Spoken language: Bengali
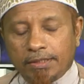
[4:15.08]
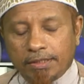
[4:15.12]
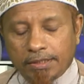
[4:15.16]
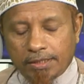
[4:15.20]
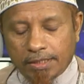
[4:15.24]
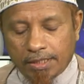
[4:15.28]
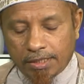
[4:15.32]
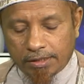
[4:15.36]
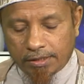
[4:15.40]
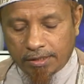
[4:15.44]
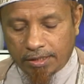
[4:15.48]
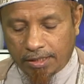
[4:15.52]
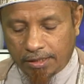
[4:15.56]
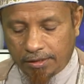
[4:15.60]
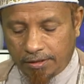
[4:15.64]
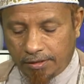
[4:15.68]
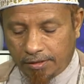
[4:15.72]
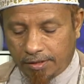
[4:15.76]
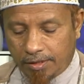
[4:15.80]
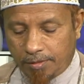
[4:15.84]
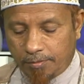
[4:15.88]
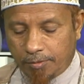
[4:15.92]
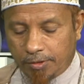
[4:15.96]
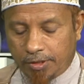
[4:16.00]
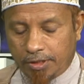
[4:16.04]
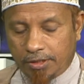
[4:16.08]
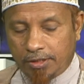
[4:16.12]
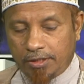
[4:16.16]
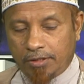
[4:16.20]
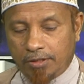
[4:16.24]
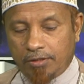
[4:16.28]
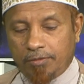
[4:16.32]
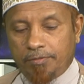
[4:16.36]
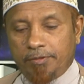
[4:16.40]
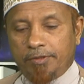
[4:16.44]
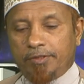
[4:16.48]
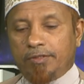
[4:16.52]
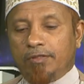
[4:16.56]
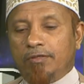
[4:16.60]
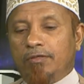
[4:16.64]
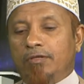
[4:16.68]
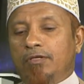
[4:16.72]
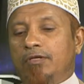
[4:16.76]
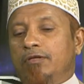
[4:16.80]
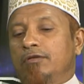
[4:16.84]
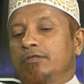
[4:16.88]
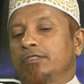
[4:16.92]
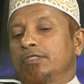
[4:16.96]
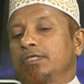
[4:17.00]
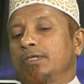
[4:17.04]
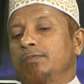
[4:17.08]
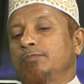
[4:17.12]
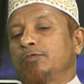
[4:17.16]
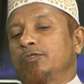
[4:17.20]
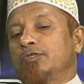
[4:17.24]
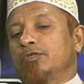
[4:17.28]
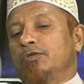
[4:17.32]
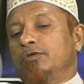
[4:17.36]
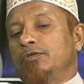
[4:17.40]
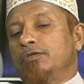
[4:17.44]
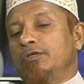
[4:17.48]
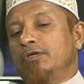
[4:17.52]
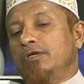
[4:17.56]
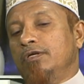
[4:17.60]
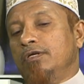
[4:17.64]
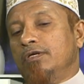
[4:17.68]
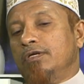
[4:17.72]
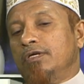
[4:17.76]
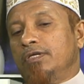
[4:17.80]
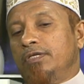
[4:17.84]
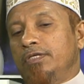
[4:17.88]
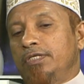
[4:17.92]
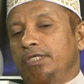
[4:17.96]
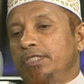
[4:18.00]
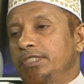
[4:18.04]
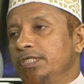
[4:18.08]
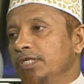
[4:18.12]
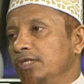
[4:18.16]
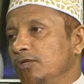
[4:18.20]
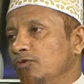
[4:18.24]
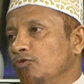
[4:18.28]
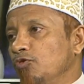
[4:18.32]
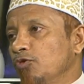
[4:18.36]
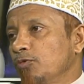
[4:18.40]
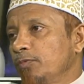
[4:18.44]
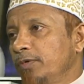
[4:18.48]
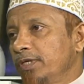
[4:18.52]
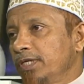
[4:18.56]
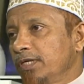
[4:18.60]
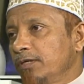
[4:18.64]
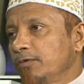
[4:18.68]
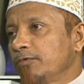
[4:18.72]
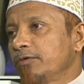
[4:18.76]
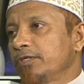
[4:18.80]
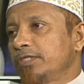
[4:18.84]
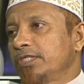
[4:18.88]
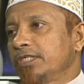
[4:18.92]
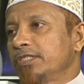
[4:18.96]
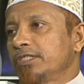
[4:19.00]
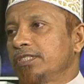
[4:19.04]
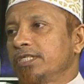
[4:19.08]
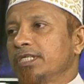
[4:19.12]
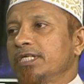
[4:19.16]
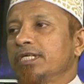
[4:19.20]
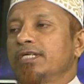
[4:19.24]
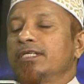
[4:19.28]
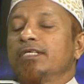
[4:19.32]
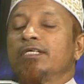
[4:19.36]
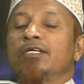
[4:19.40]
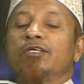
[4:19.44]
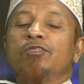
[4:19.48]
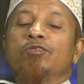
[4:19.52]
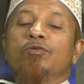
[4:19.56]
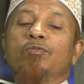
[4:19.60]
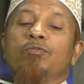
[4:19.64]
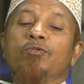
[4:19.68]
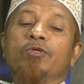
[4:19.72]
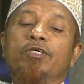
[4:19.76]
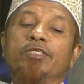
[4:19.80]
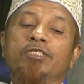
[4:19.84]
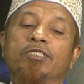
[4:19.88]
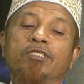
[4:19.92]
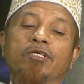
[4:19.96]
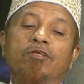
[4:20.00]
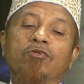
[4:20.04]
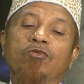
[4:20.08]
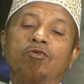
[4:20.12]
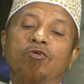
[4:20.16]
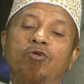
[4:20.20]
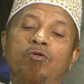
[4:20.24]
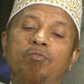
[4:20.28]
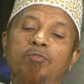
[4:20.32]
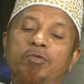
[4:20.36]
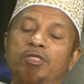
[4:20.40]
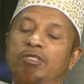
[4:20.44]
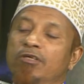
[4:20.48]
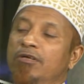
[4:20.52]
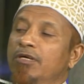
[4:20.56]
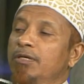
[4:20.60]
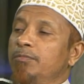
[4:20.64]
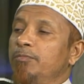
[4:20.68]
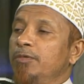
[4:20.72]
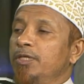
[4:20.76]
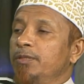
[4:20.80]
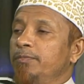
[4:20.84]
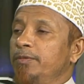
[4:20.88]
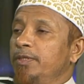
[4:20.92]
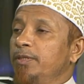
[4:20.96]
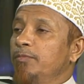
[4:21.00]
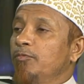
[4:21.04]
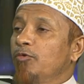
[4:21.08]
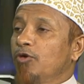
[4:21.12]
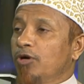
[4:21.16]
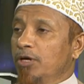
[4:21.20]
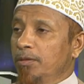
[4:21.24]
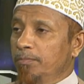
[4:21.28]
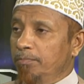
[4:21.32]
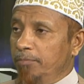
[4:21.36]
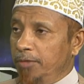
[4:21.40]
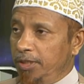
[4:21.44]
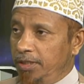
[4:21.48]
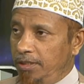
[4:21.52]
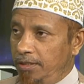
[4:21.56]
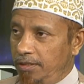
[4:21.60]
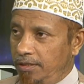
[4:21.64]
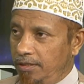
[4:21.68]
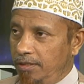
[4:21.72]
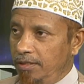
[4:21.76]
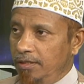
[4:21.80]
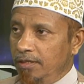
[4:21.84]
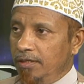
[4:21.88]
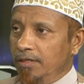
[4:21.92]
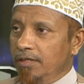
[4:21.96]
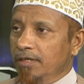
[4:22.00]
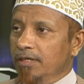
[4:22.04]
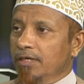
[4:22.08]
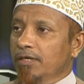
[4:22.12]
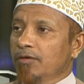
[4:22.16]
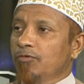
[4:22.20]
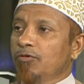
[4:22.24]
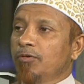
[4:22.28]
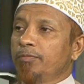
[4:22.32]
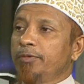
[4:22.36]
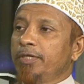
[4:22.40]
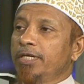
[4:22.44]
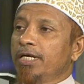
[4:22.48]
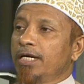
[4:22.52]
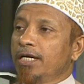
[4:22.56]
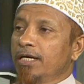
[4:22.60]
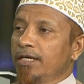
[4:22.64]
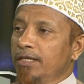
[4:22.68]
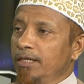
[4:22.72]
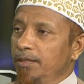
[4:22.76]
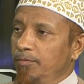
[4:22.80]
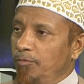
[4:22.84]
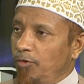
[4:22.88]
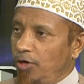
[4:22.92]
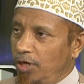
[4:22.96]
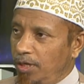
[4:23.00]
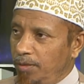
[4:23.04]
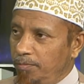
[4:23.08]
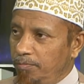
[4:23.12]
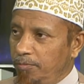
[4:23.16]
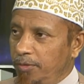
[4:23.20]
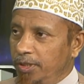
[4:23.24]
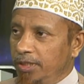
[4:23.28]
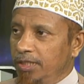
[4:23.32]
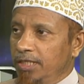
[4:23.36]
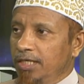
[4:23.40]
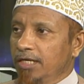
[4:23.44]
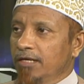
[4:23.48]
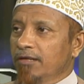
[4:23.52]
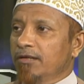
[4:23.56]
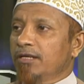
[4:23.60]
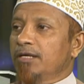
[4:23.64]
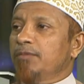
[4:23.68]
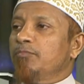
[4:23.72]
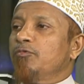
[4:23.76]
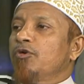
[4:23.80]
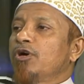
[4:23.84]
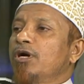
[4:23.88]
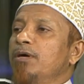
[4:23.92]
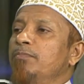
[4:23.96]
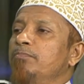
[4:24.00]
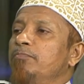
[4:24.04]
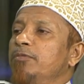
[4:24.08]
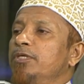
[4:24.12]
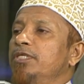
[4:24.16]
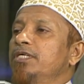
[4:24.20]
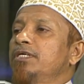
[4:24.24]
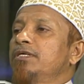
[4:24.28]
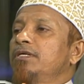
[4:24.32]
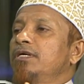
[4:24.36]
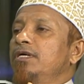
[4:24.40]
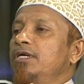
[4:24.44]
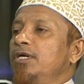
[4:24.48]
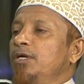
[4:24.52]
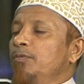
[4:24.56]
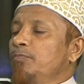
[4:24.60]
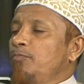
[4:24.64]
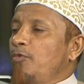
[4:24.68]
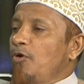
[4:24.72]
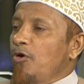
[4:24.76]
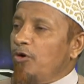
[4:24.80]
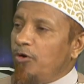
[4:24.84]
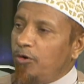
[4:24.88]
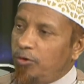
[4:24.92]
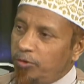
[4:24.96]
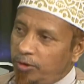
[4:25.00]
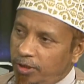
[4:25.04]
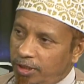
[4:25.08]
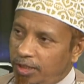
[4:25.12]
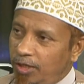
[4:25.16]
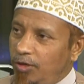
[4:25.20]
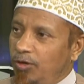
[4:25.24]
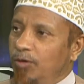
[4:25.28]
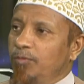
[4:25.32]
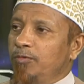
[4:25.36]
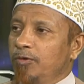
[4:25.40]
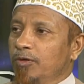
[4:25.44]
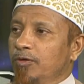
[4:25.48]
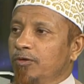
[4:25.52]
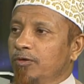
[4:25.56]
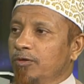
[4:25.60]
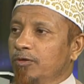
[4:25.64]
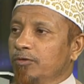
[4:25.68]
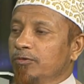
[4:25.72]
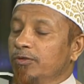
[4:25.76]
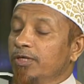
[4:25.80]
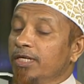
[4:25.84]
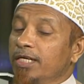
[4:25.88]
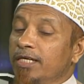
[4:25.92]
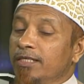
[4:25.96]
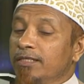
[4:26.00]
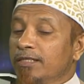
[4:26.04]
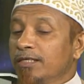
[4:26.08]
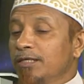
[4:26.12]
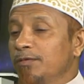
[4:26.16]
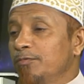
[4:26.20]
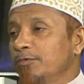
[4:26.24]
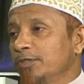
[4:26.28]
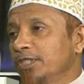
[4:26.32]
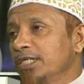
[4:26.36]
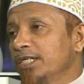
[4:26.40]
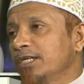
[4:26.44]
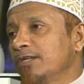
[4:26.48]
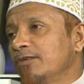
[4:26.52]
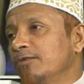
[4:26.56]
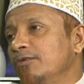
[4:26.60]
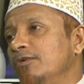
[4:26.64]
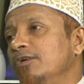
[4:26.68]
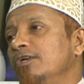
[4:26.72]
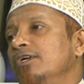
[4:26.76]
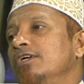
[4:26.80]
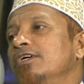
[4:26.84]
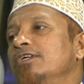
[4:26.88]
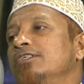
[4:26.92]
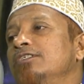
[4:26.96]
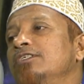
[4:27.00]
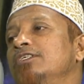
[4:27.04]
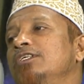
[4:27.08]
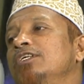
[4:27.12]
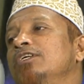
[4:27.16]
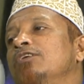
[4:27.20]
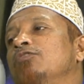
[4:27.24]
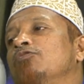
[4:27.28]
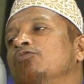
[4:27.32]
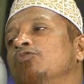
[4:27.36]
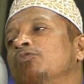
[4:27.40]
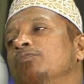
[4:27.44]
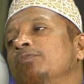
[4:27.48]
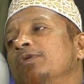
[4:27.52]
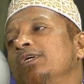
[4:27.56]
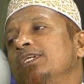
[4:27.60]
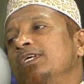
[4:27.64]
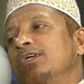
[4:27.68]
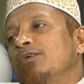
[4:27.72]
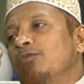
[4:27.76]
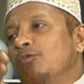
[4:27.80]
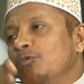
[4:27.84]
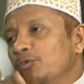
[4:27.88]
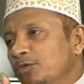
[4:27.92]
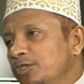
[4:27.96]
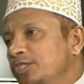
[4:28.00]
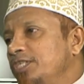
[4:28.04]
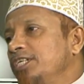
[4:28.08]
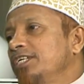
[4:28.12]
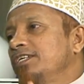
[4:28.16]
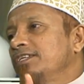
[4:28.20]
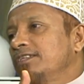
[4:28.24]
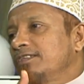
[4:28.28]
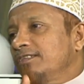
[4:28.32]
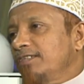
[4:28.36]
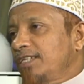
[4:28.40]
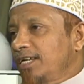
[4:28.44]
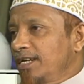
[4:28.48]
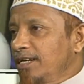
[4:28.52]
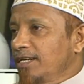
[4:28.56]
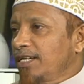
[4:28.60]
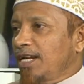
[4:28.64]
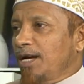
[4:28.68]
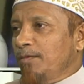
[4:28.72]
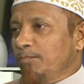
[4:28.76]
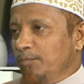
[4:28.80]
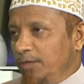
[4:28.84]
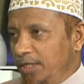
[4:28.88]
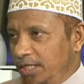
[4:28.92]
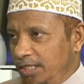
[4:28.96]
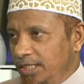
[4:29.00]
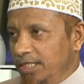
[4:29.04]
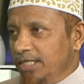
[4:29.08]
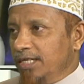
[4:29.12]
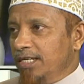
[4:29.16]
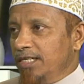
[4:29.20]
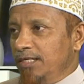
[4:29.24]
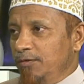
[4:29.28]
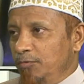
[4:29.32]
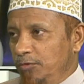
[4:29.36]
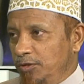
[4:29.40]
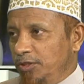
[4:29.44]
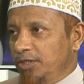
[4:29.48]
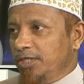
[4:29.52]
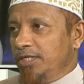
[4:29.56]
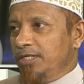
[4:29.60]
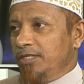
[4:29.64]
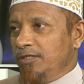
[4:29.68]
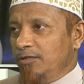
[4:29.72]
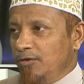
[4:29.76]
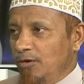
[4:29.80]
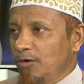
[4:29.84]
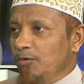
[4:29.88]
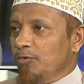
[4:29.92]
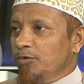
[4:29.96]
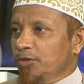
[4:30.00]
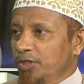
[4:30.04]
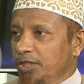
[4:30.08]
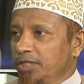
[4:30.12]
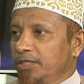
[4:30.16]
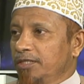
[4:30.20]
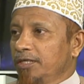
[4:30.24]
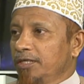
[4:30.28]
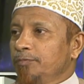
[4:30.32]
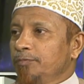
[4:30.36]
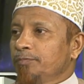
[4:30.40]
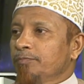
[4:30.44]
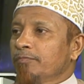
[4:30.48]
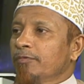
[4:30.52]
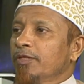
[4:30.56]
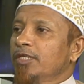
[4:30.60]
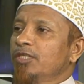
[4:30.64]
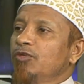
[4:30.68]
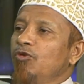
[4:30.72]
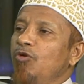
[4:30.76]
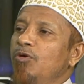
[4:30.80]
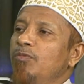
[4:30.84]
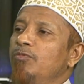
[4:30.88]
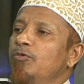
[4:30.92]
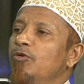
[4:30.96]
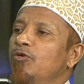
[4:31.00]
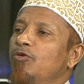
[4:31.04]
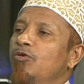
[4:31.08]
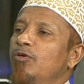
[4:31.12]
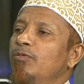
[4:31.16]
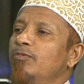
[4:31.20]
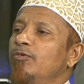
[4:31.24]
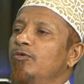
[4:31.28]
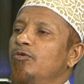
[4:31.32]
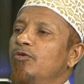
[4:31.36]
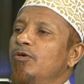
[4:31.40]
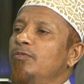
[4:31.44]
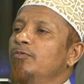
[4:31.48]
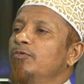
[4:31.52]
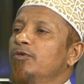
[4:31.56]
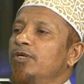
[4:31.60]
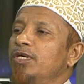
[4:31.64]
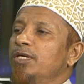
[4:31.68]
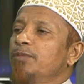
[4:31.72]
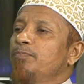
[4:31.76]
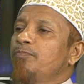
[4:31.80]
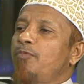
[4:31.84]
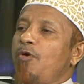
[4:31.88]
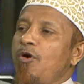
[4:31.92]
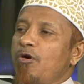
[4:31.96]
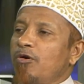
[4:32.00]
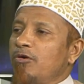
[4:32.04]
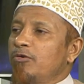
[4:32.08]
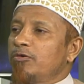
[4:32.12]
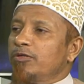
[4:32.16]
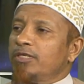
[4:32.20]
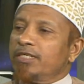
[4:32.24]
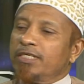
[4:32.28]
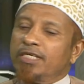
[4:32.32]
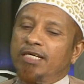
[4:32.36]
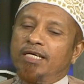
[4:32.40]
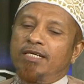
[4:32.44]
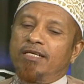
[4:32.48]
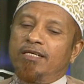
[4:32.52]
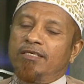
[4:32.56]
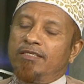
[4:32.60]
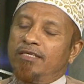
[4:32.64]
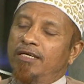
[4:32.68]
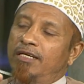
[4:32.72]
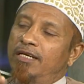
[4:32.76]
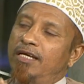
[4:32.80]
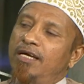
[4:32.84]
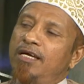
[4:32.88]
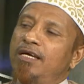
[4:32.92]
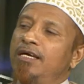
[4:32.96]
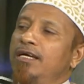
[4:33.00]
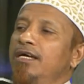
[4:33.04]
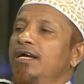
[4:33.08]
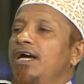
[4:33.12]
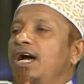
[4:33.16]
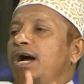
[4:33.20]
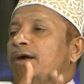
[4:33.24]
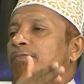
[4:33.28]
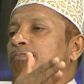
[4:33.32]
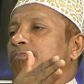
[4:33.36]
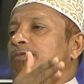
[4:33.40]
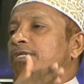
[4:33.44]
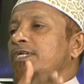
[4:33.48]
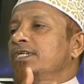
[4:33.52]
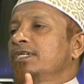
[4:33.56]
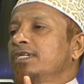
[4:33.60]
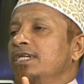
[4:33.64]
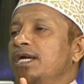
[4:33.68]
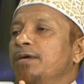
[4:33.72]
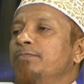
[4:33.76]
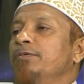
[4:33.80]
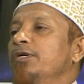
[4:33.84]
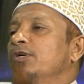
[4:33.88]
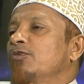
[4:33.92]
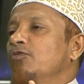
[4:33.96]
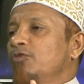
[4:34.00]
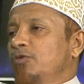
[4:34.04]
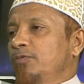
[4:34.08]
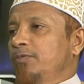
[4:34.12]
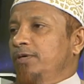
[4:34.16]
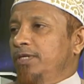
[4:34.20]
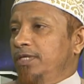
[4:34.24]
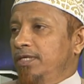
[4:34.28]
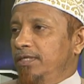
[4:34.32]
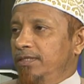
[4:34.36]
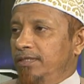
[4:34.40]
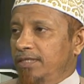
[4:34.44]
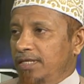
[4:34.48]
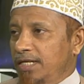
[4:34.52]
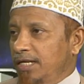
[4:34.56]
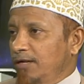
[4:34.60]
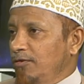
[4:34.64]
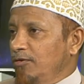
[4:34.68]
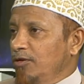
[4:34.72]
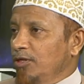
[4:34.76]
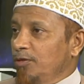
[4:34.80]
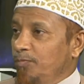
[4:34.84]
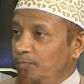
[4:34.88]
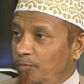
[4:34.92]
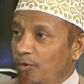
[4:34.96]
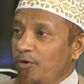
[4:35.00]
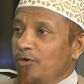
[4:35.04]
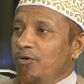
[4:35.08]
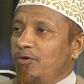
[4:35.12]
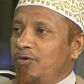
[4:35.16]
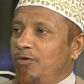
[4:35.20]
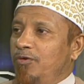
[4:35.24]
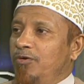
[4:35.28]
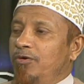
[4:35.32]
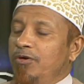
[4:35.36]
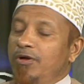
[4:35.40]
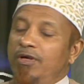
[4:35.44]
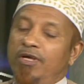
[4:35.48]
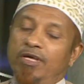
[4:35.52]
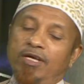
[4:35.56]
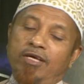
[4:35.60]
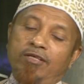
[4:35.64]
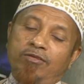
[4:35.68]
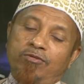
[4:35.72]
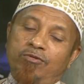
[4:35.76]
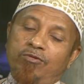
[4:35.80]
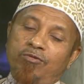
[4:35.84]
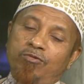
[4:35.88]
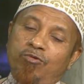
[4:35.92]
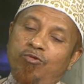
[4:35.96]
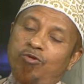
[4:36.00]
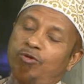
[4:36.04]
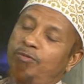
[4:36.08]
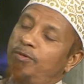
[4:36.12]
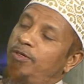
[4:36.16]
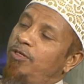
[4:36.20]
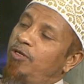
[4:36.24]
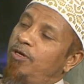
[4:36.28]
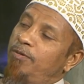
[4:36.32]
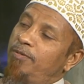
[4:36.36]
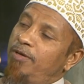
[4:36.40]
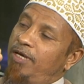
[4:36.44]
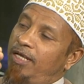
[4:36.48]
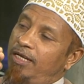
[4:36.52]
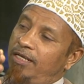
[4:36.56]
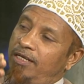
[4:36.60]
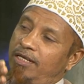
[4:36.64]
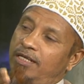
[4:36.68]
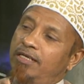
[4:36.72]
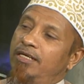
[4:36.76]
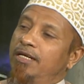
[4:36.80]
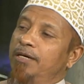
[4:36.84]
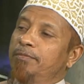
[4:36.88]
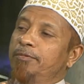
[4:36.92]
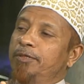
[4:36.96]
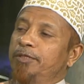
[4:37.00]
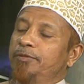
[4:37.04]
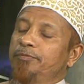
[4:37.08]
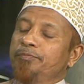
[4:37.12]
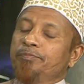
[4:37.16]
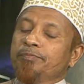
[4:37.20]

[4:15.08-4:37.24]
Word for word: যেটা আছে হাদিসের মধ্যে যে নবী সাল্লাহ সাল্লাম যখন নিজের কোরবানি করেছেন সেখানে কিন্তু বলেছেন আল্লাহ তাকাব্বাল মিন মুহাম্মদিন অমিন আলী মোহাম্মদিন হে আল্লাহ মোহাম্মদের পক্ষ থেকে কবুল করুন তো এখান থেকে বুঝে গেল যিনি কোরবানি করছেন তার নামটা সেখানে উচ্চারিত হওয়া উচিত যে অমুক অমুক অমুকের পক্ষ থেকে আল্লাহ তালা আপনার নামে কোরবানি তারা হলেন পক্ষ কিন্তু কোরবানি হবে আল্লাহর নামে